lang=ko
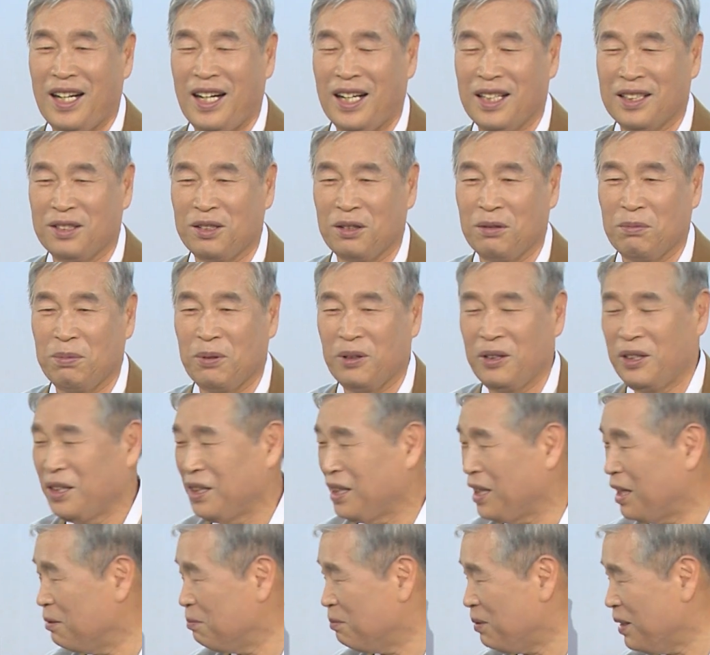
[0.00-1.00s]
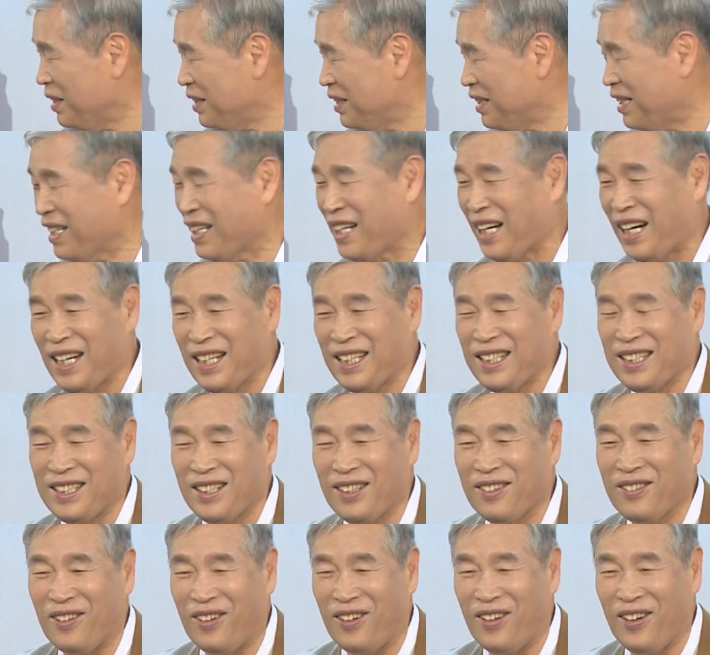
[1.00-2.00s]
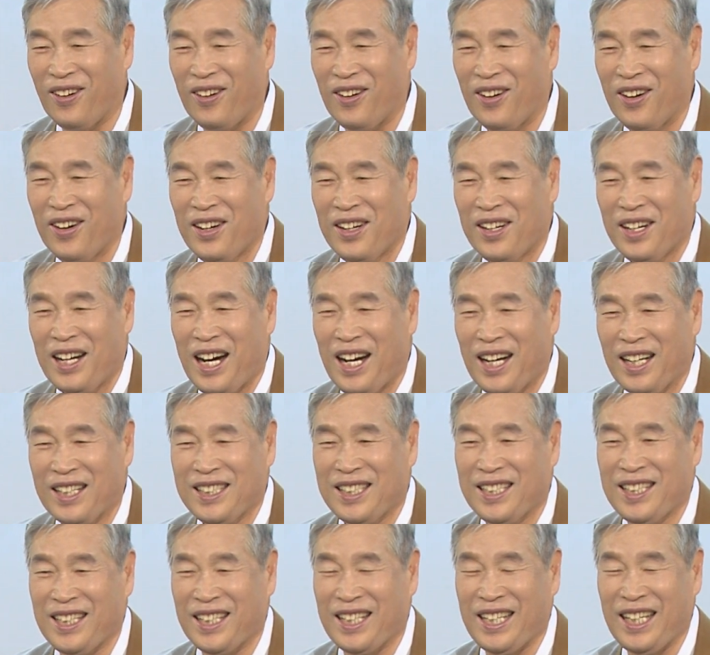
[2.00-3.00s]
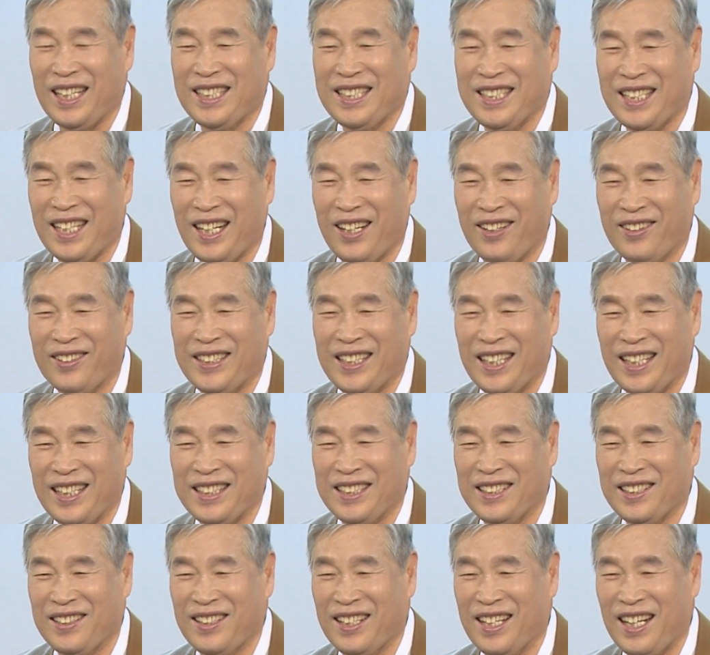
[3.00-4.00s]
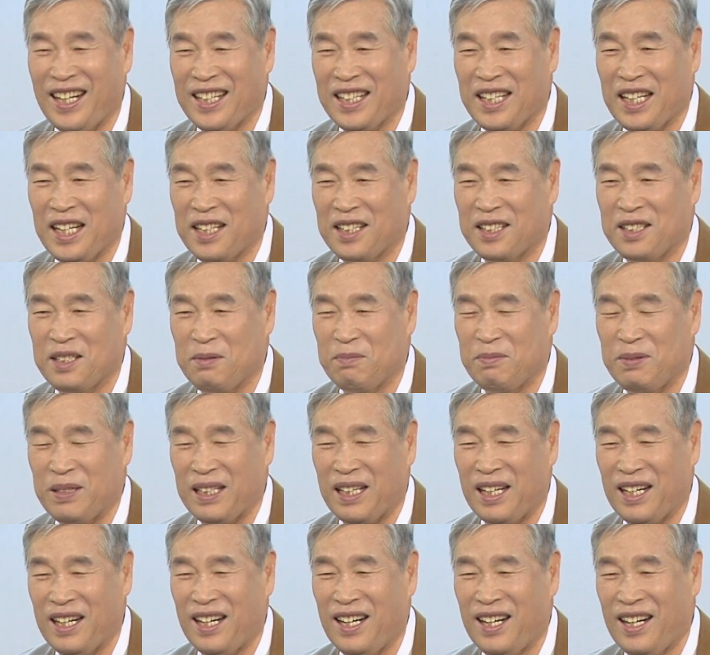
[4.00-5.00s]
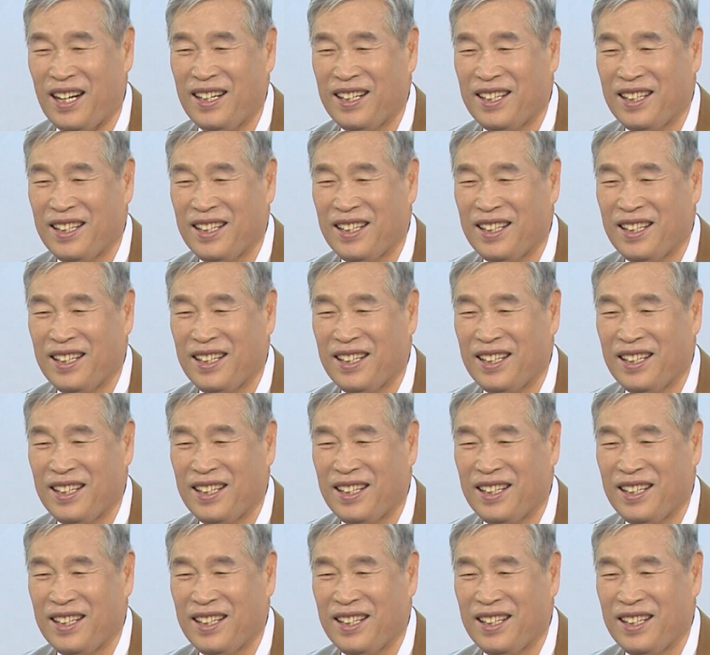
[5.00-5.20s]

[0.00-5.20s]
카톡 보낸 양반이 강의 듣고 확실히 깨치라고 제가 지금 강의하는 겁니다.